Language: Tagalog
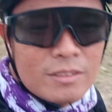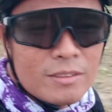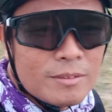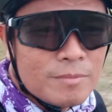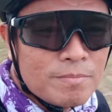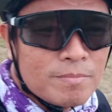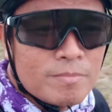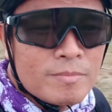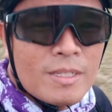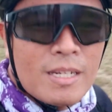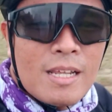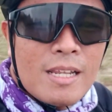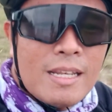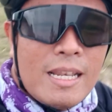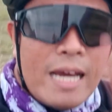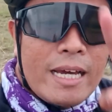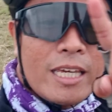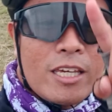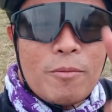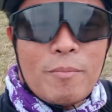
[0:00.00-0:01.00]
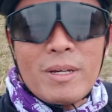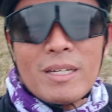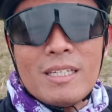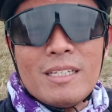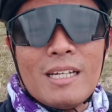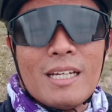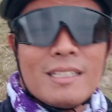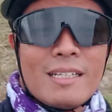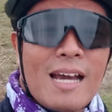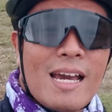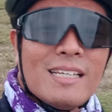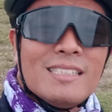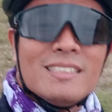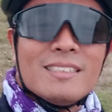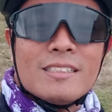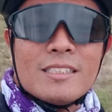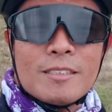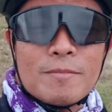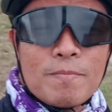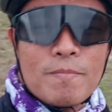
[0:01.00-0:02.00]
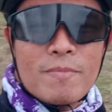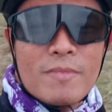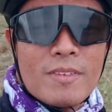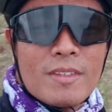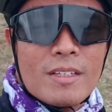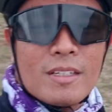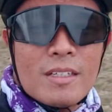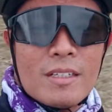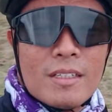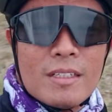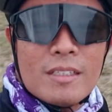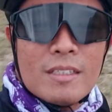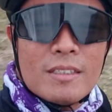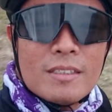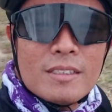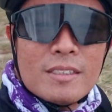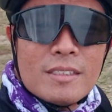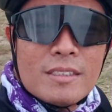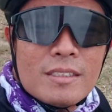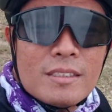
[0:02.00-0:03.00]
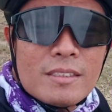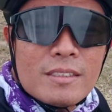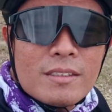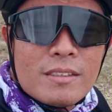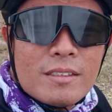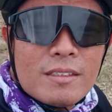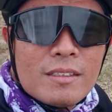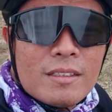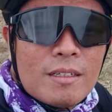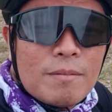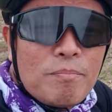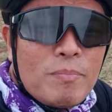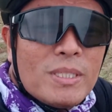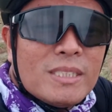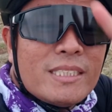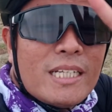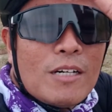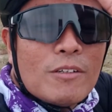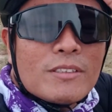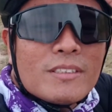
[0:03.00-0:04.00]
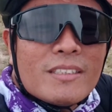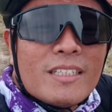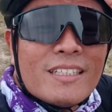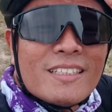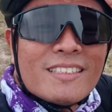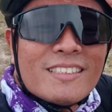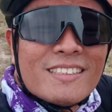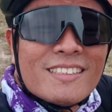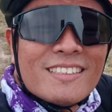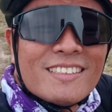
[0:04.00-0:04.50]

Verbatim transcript: So, lagi kang mag-ingat guys. So, peace out.